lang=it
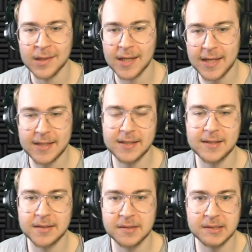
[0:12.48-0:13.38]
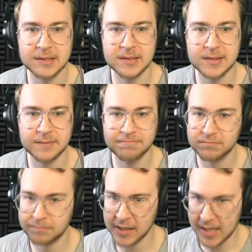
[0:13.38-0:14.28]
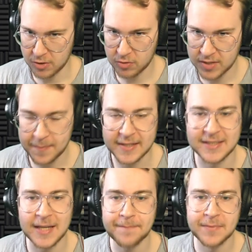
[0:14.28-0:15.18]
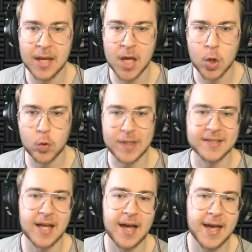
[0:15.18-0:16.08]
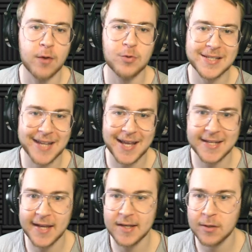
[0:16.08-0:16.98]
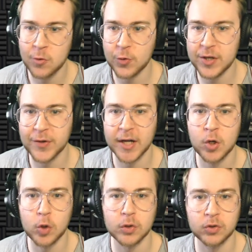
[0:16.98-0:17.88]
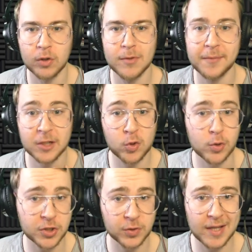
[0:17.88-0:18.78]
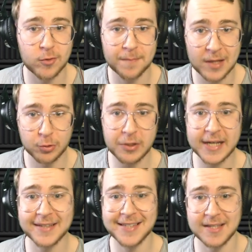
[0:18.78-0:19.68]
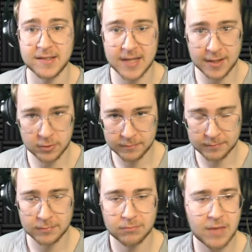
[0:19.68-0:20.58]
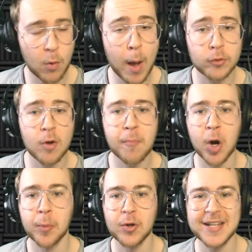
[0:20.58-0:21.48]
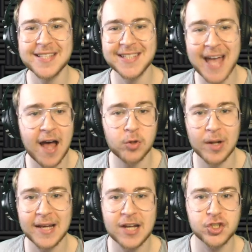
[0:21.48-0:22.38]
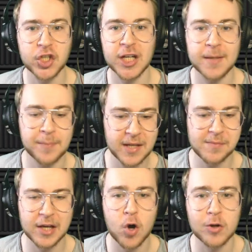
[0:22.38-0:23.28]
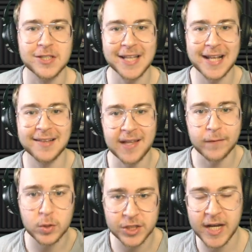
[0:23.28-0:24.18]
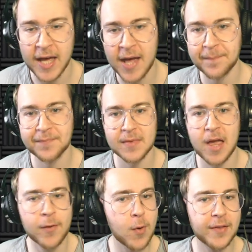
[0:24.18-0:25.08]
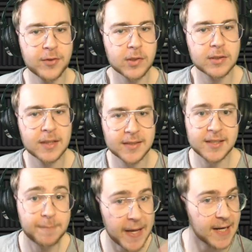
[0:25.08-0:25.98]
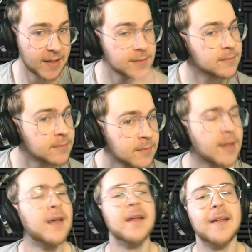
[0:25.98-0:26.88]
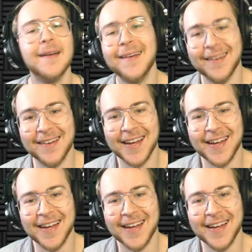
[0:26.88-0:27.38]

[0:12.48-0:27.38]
E eh, per chi non lo sapesse, questa è una serie in cui io racconto il mio percorso da doppiatore da zero. Da quando ho proprio iniziato a leggere le prime cose ad alta voce a quando si spera eh,